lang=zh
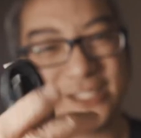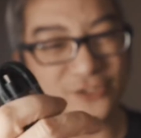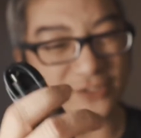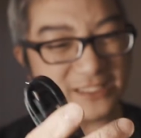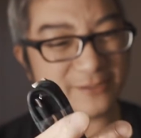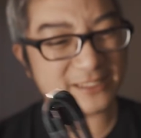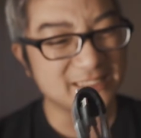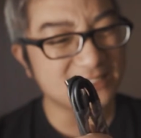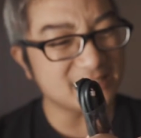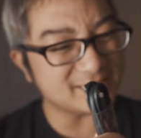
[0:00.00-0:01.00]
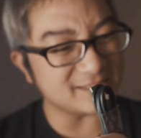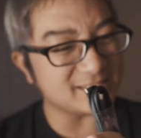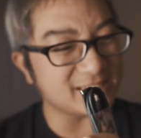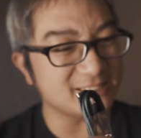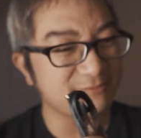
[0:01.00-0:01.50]
所以基本上它支
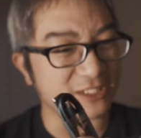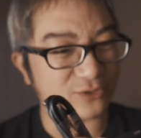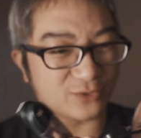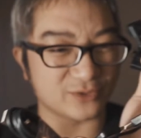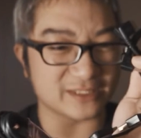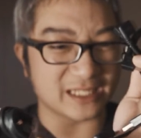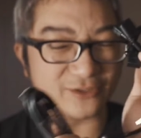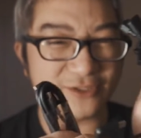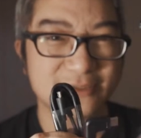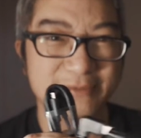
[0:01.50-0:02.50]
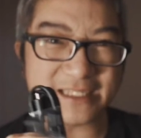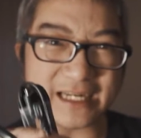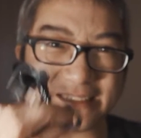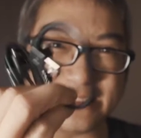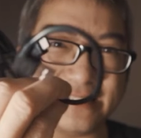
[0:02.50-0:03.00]
持的还是蛮多，然后 U S B
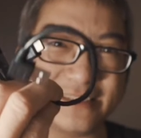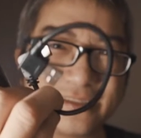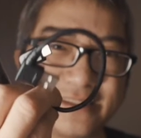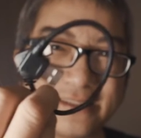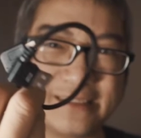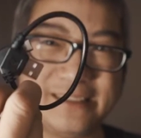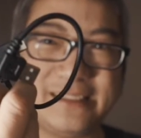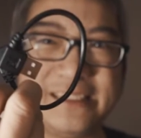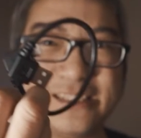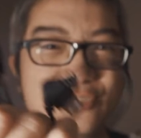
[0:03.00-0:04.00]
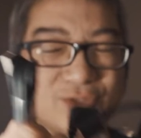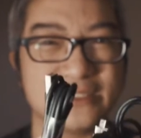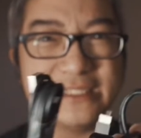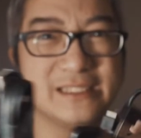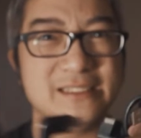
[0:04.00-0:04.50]
Type C 这个很新的索
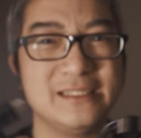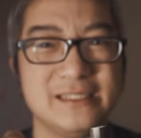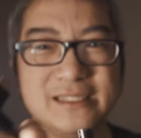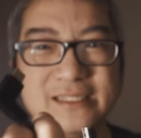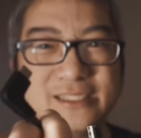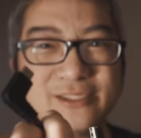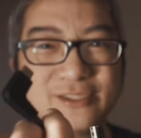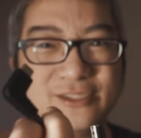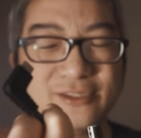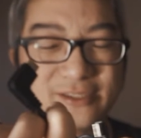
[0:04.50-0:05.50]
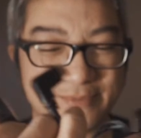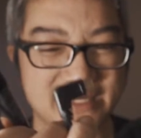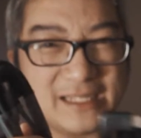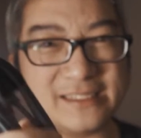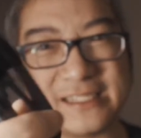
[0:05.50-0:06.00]
尼就是 U S B
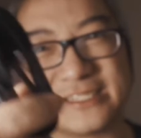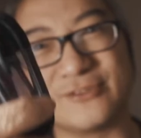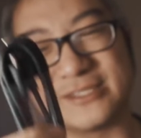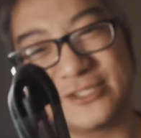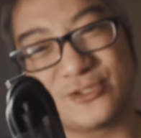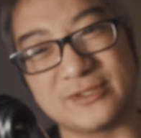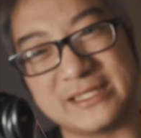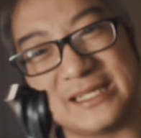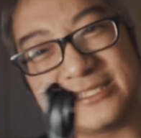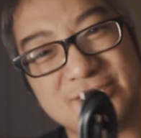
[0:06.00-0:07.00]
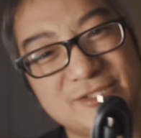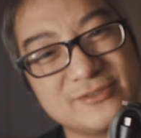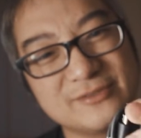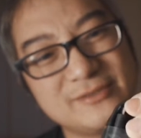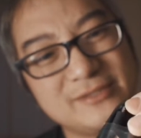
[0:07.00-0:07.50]
Type C， 但是我这索尼还是
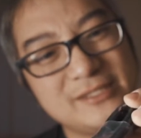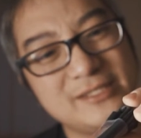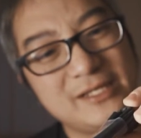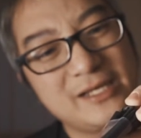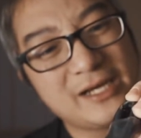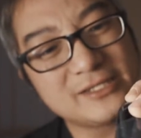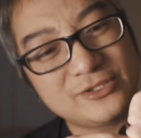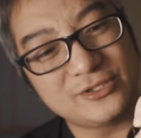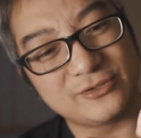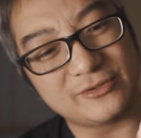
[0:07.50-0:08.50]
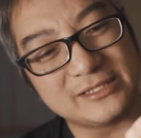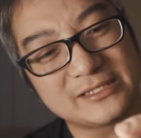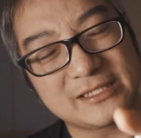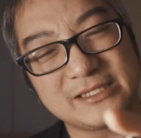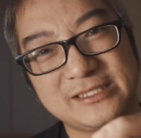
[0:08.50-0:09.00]
用还是用回
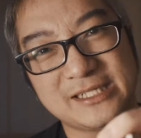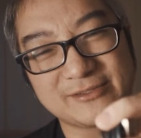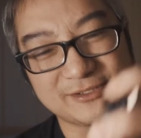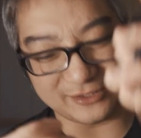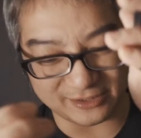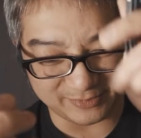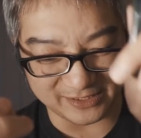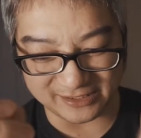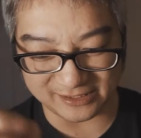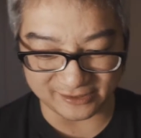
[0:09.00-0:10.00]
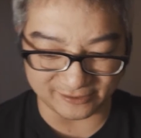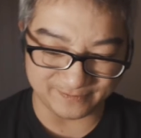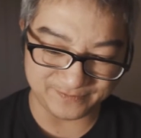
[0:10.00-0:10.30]
这个小的 U S B 接口，